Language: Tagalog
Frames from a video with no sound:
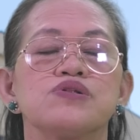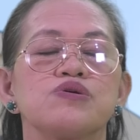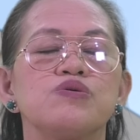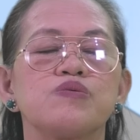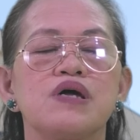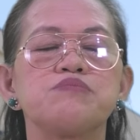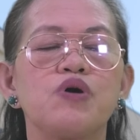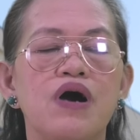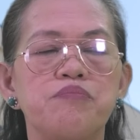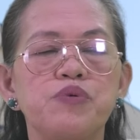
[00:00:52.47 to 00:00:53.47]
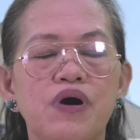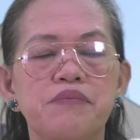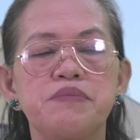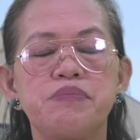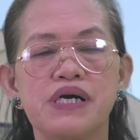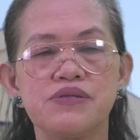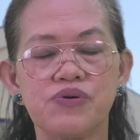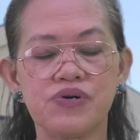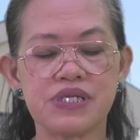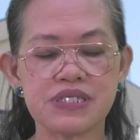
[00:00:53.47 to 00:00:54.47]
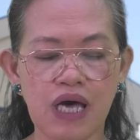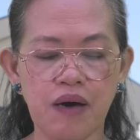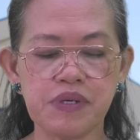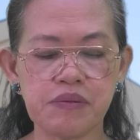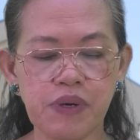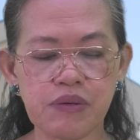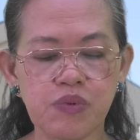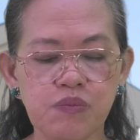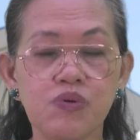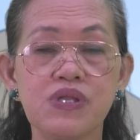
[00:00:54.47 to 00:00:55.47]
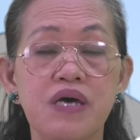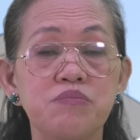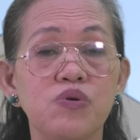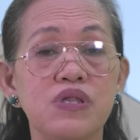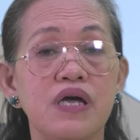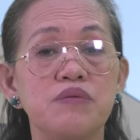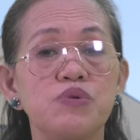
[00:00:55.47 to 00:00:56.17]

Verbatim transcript: Tulungan mo nga po kami, Panginoon, na sa aming pagbubulay-bulay.